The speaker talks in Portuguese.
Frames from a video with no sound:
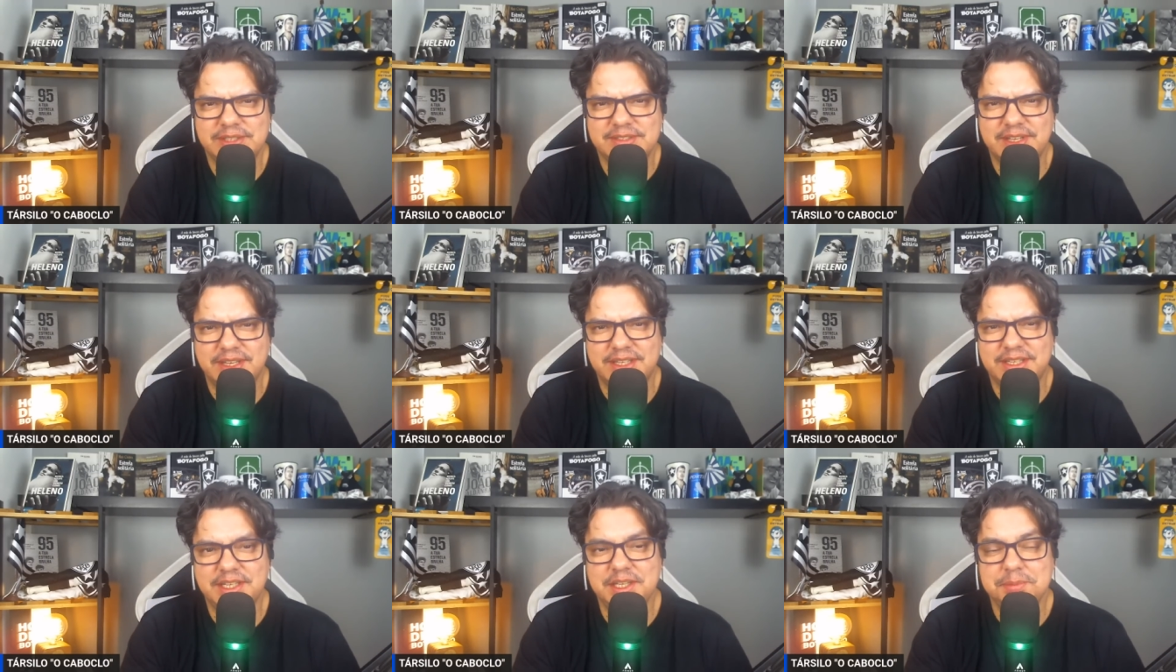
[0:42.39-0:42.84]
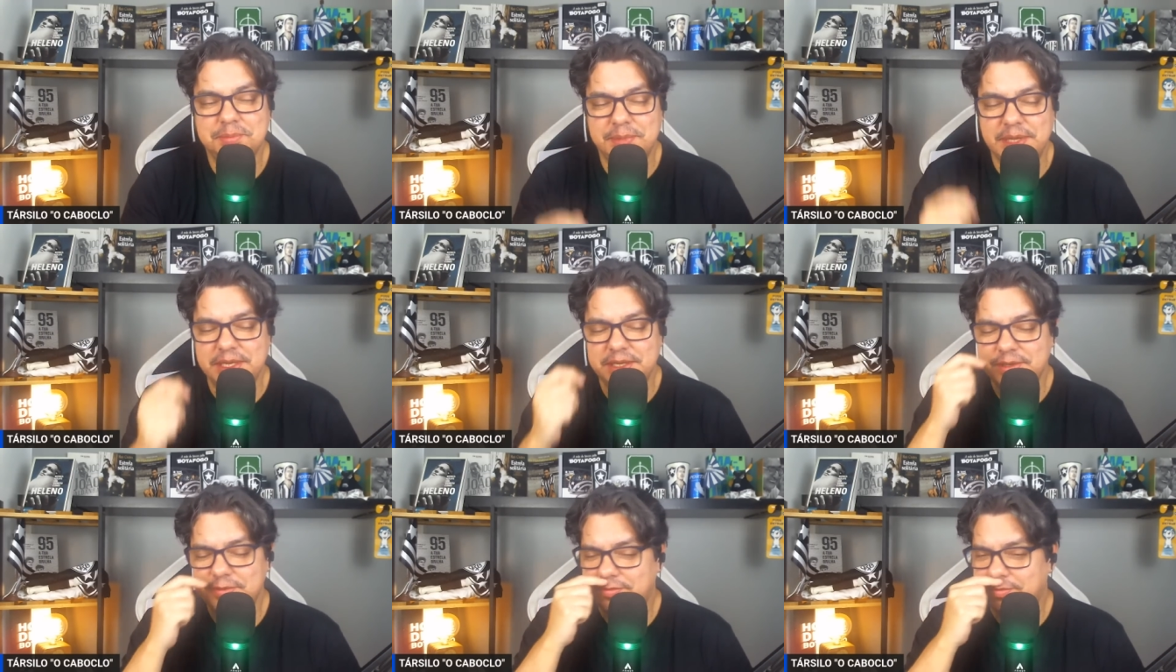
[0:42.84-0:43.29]
essa
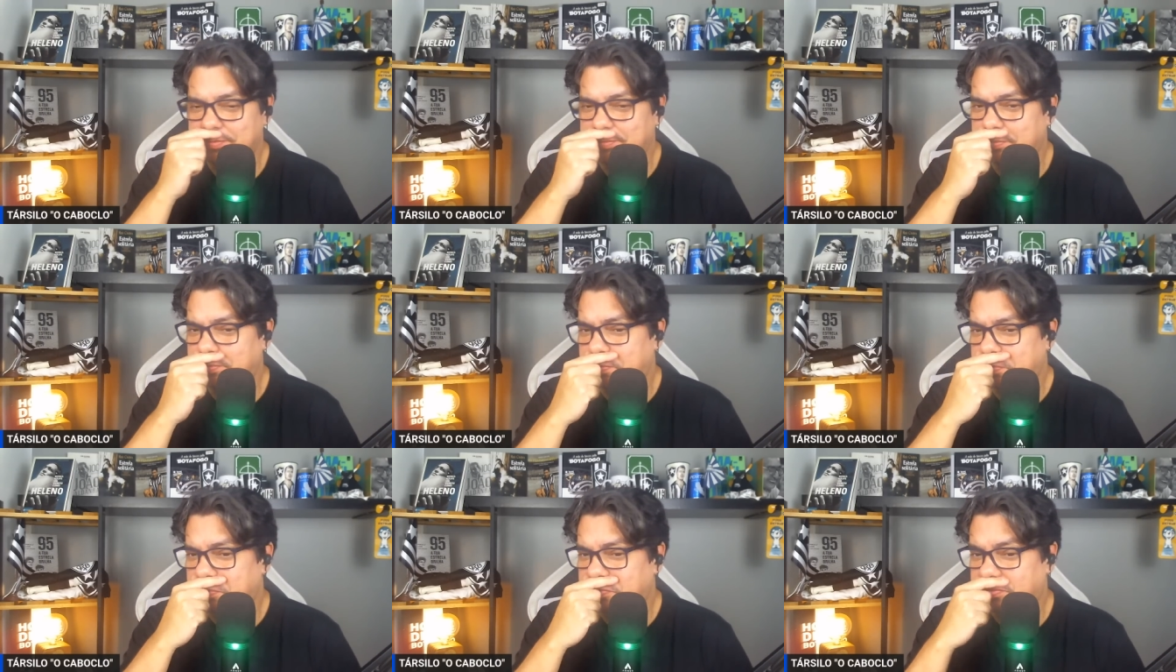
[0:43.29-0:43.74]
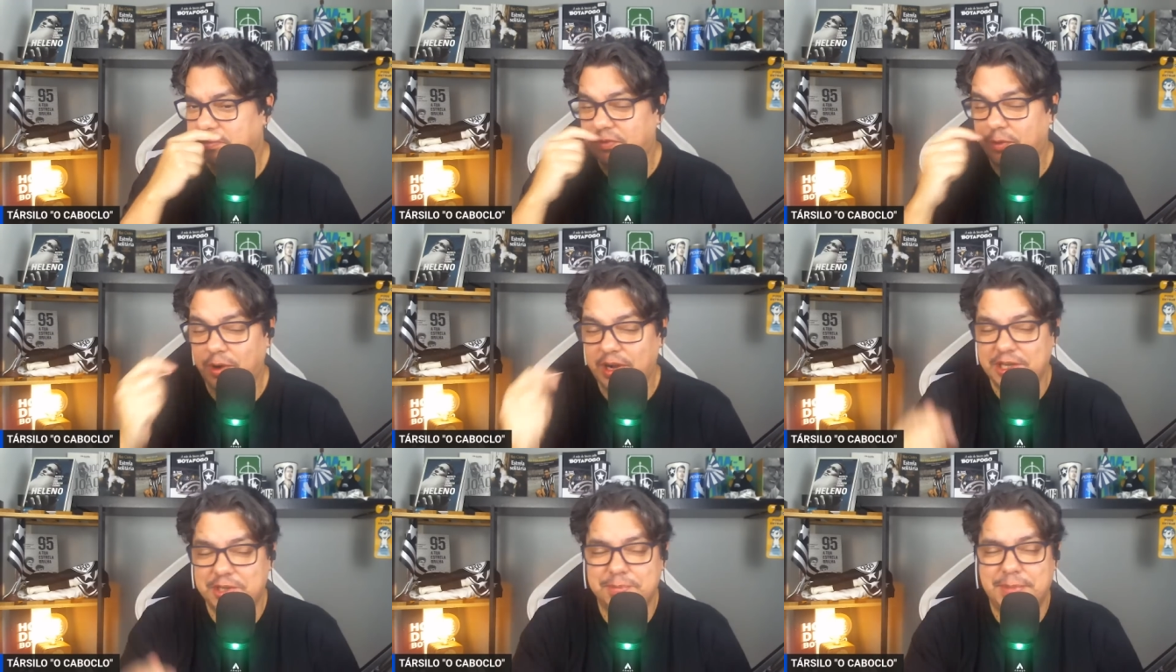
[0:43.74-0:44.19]
gripe aí,
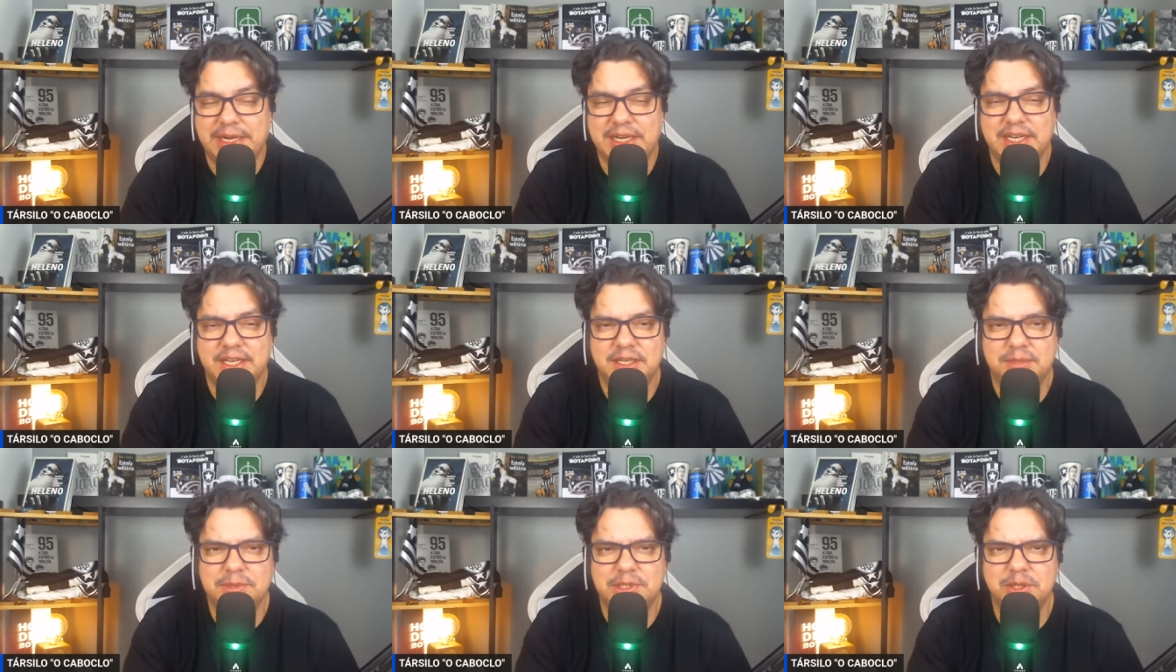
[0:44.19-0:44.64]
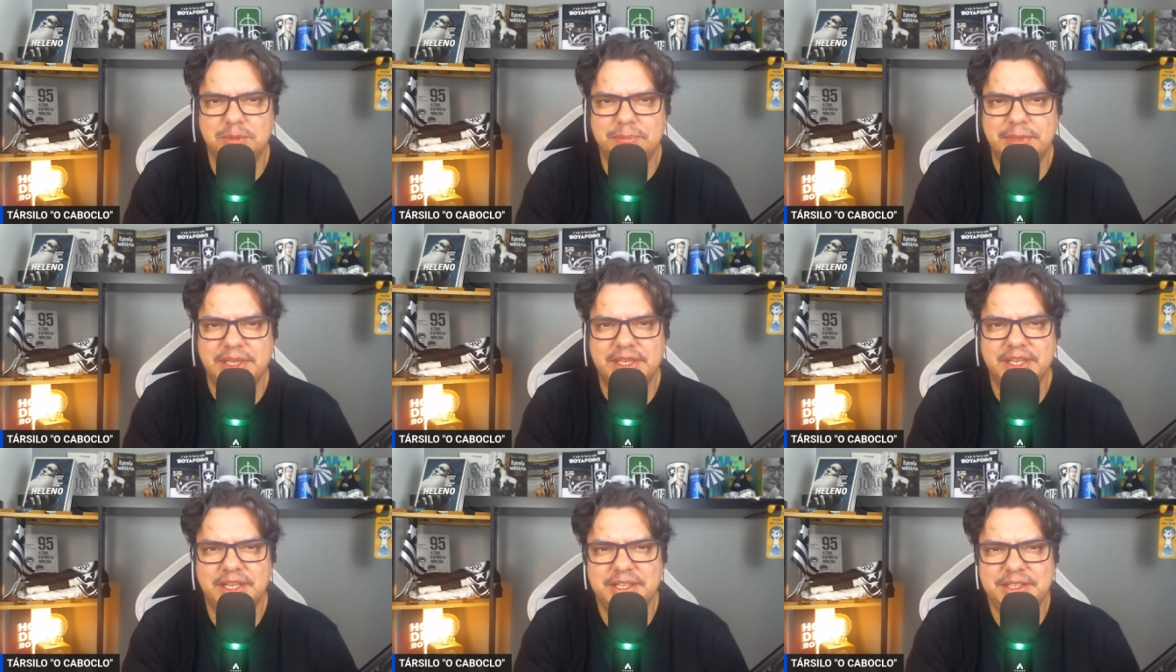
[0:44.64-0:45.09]
forte pra caramba que eu
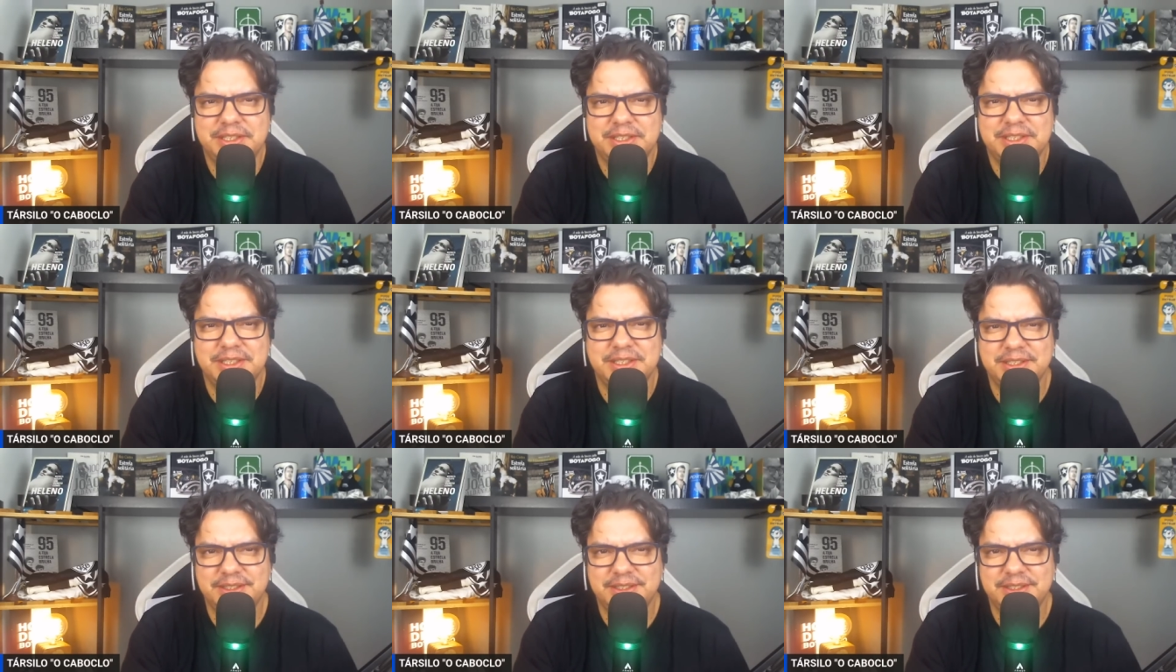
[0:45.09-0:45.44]
peguei.